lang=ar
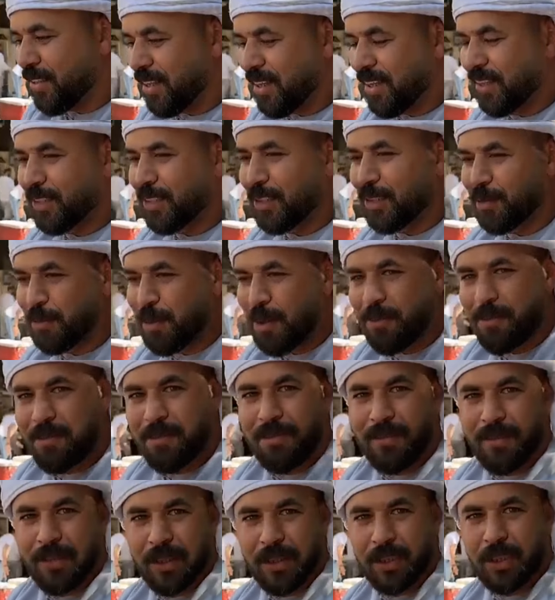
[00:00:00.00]
شاب عمر
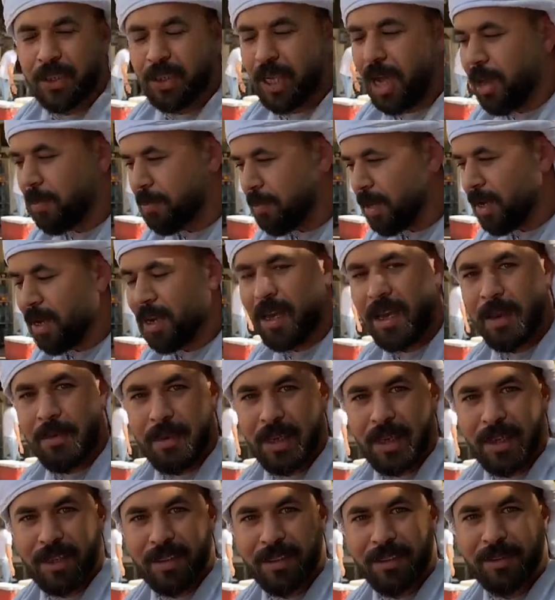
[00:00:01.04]
عريمي
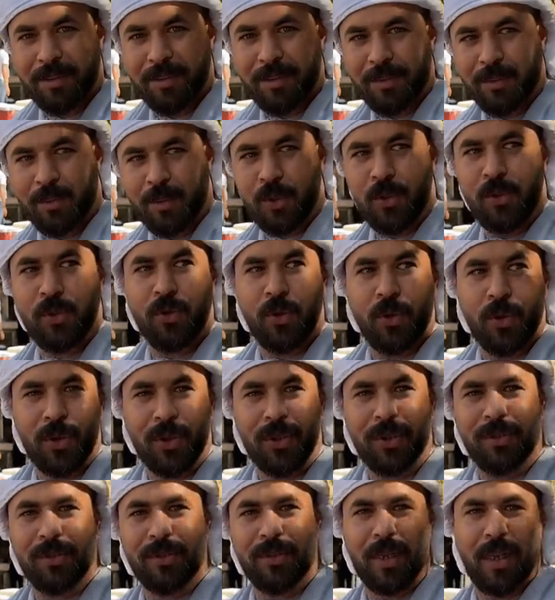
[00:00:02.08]
من وين؟ منصور
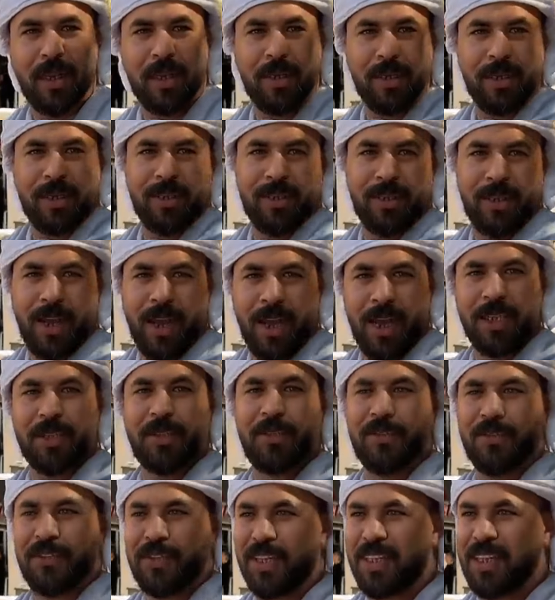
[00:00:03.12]
منصور عايش
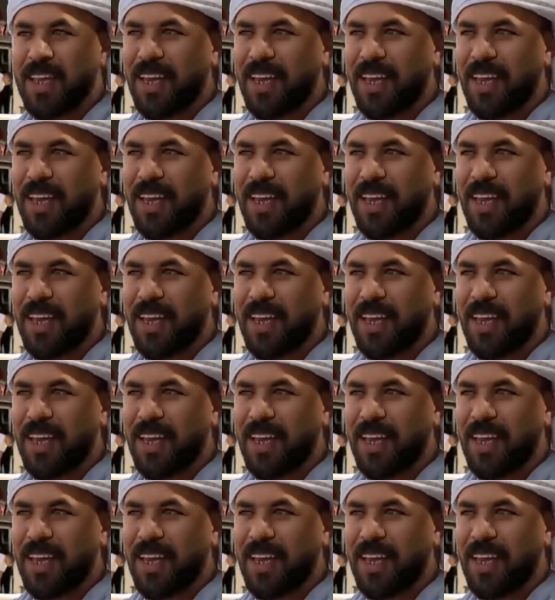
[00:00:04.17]
سدح